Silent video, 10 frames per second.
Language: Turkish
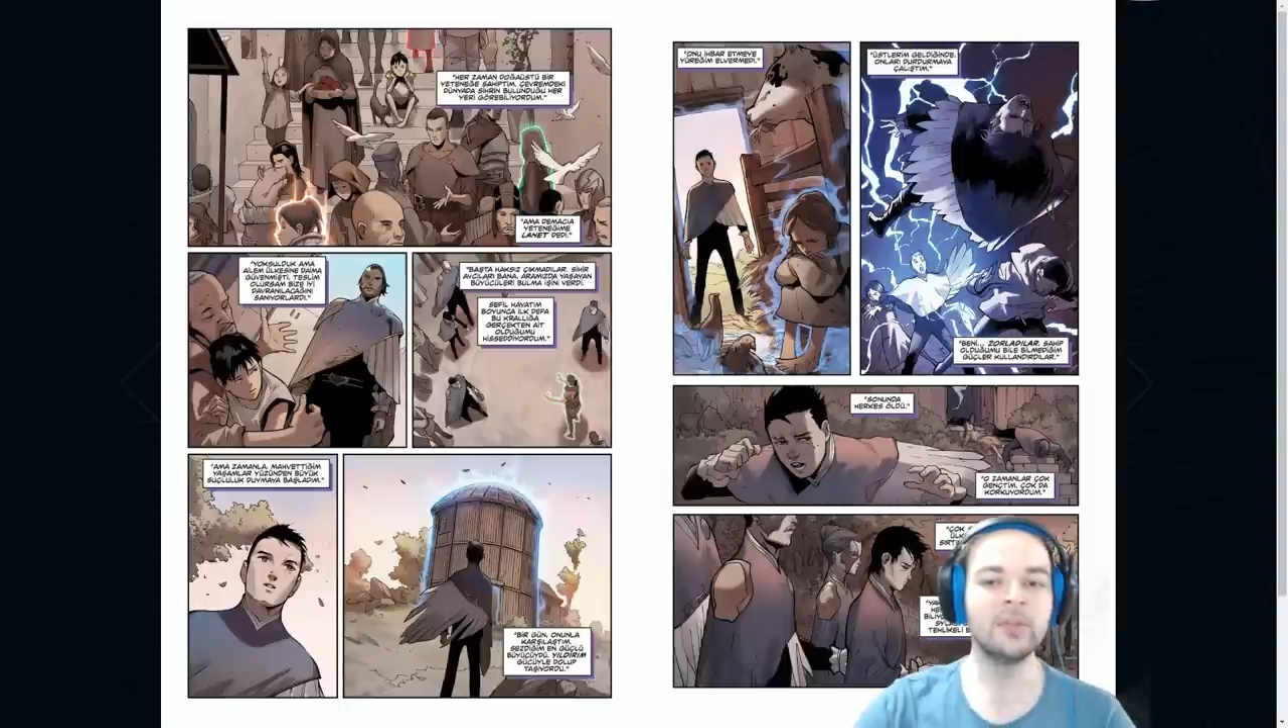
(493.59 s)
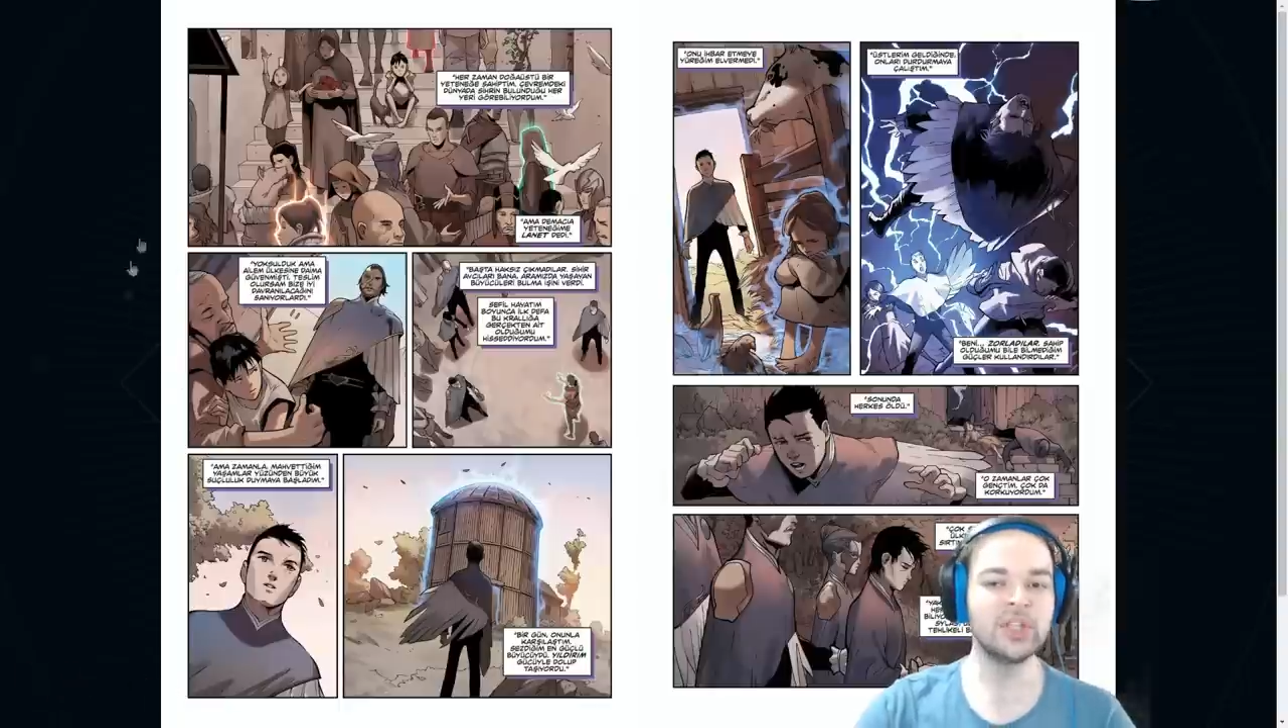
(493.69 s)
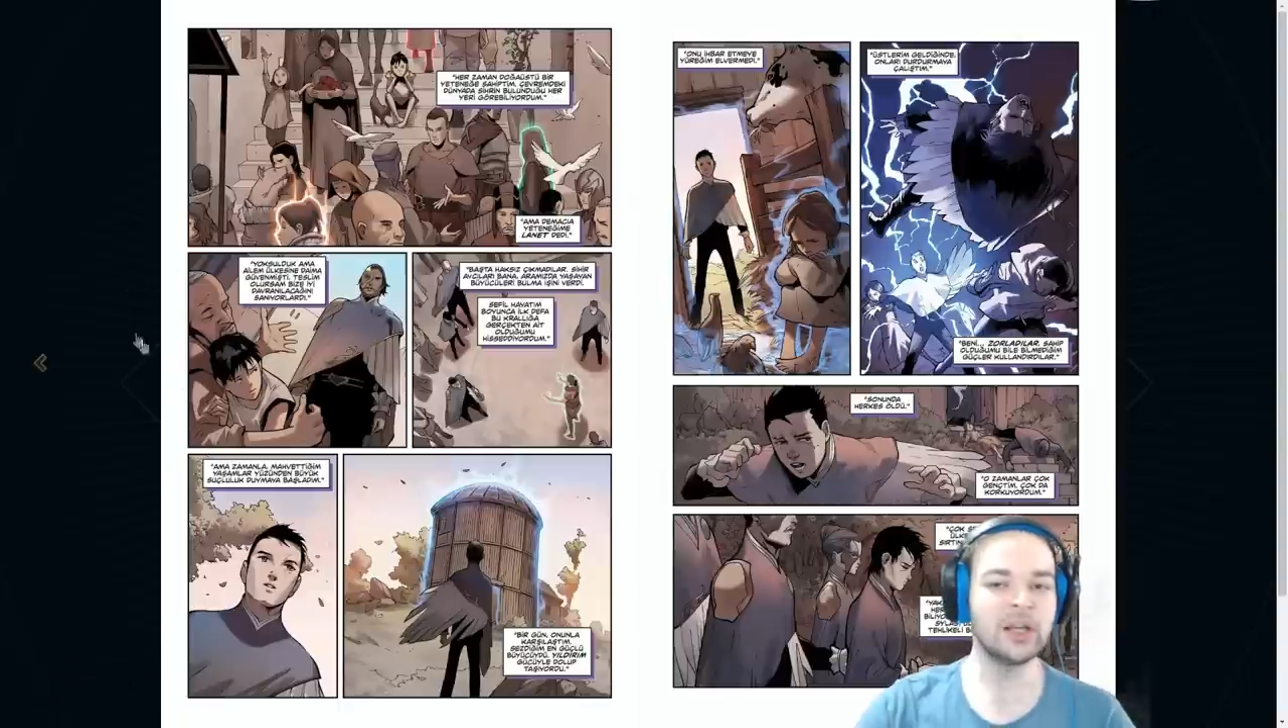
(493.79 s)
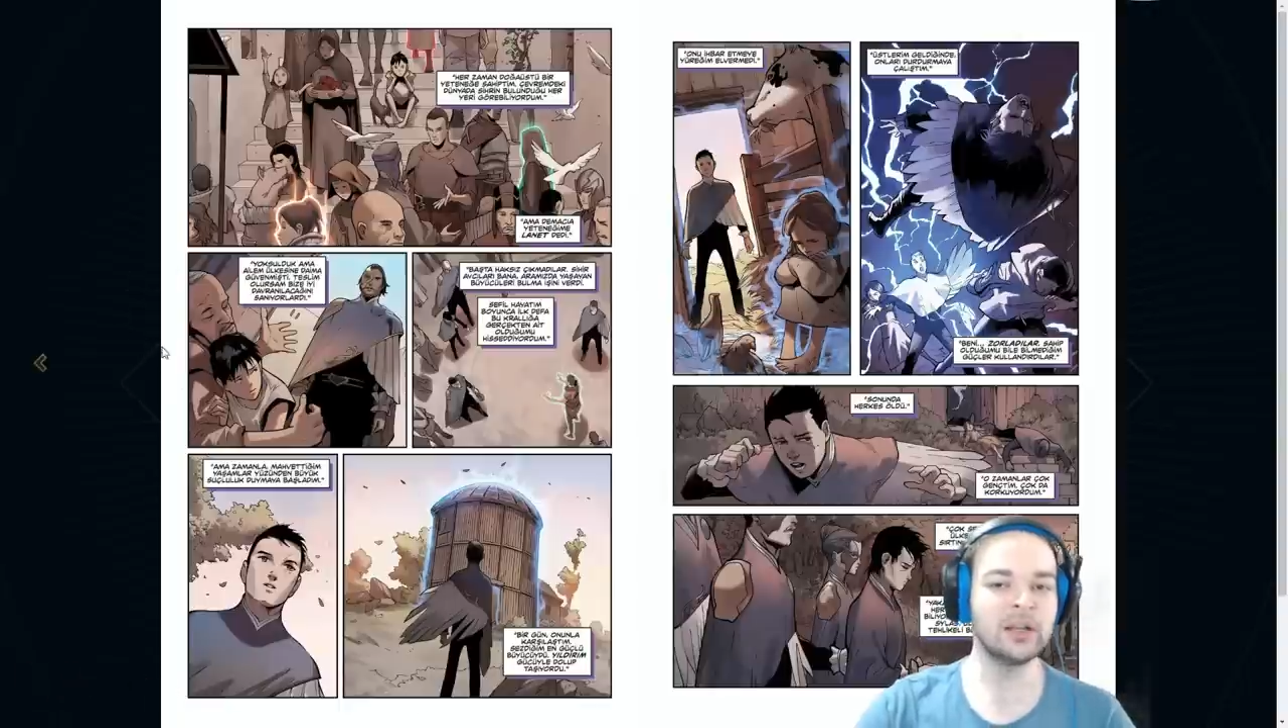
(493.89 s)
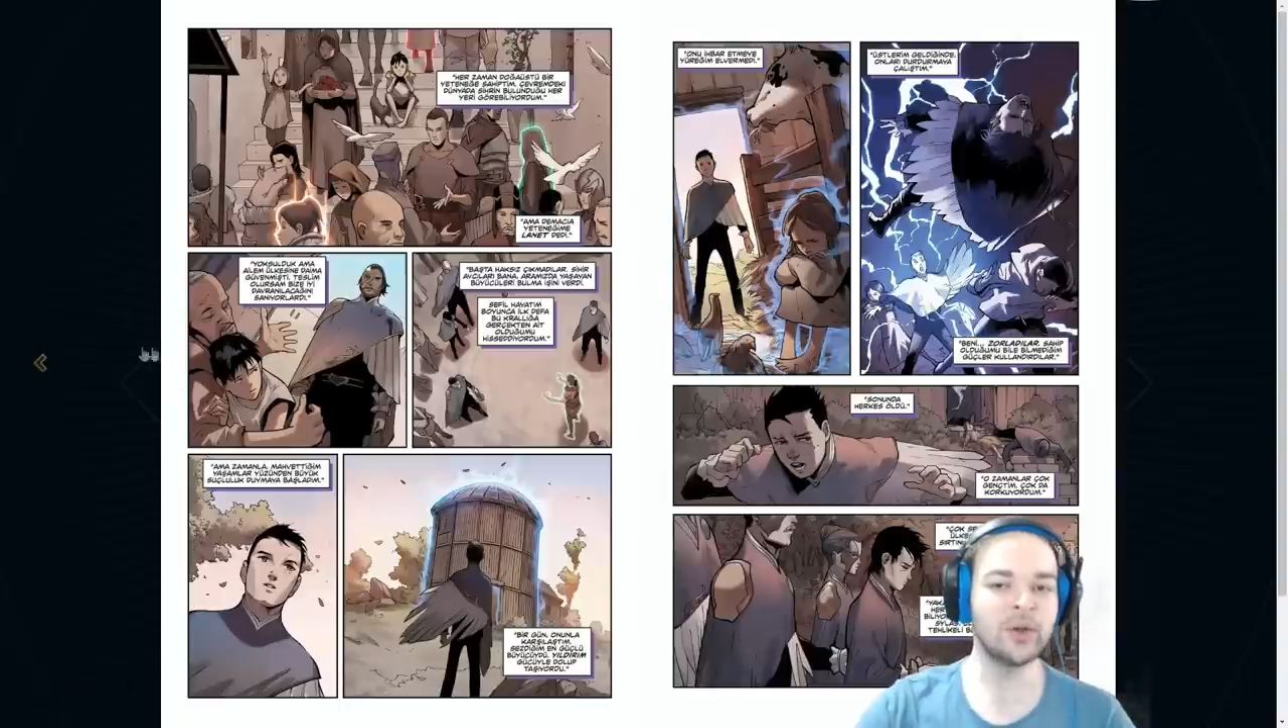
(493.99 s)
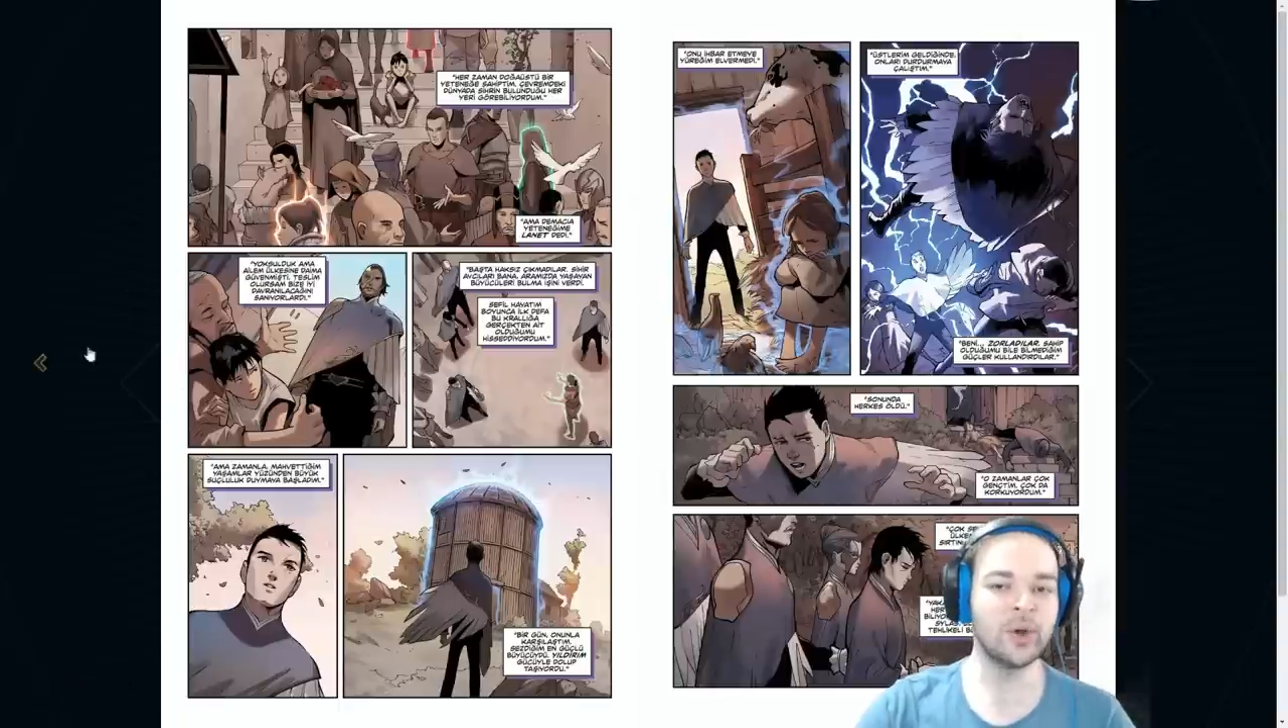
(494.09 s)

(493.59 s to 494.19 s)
Bir şekilde